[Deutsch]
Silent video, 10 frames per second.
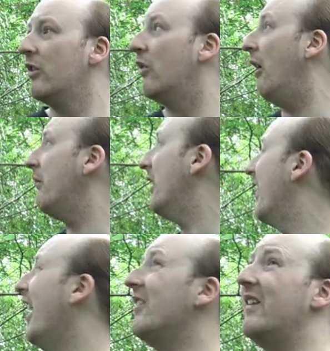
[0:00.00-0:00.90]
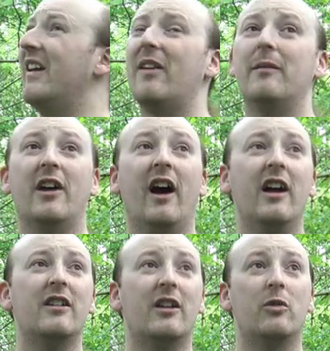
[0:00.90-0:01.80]
Nun haben wir gerade jetzt am Tag
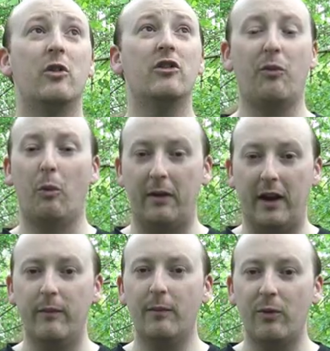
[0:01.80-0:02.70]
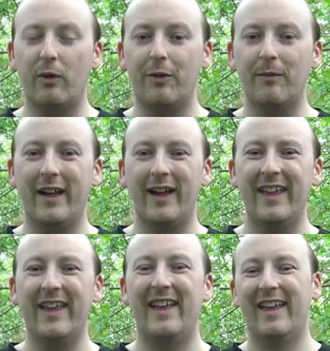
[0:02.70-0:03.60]
natürlich das Problem, wenn wir sowas machen,
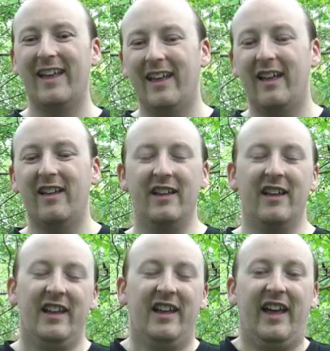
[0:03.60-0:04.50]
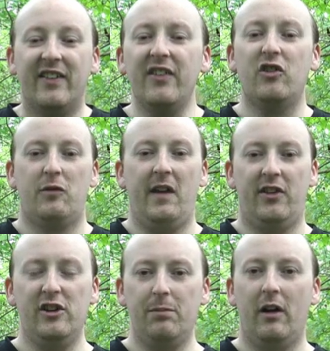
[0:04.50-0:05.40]
es ist schwer
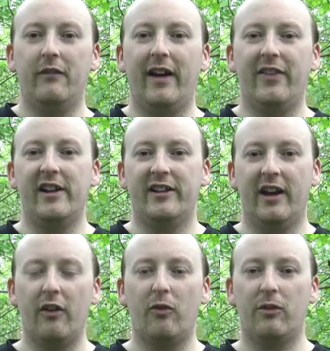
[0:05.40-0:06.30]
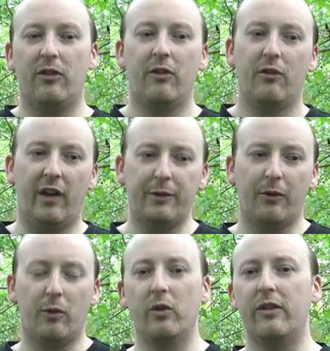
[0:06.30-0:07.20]
sichtbar, weil es halt hell ist und sag ich mal
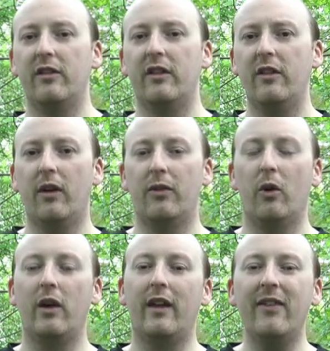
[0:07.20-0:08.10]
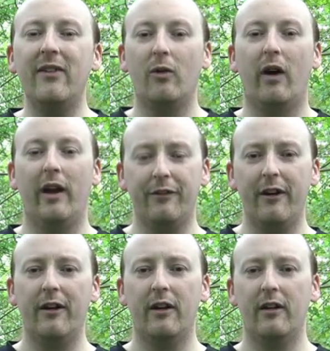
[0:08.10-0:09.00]
so künstlich Licht zu erzeugen ist nicht so
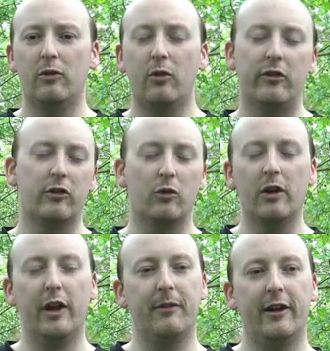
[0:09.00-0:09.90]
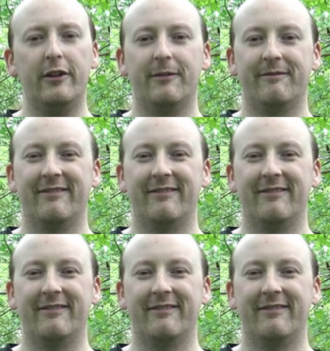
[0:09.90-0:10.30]
einfach. Künstliche Dunkelheit meine ich.